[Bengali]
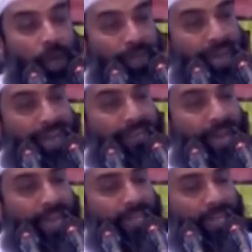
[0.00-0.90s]
সরকারের
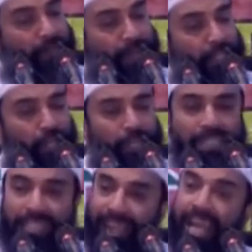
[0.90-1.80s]
টাকা থেকে পেনশন
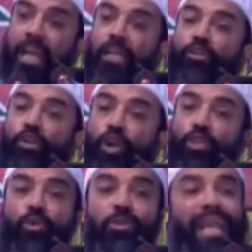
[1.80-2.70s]
নিচ্ছে কিন্তু
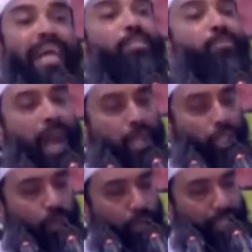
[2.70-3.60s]
নতুন ট্যাক্স পেয়ার
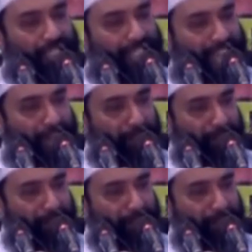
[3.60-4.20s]
জন্ম নিচ্ছে না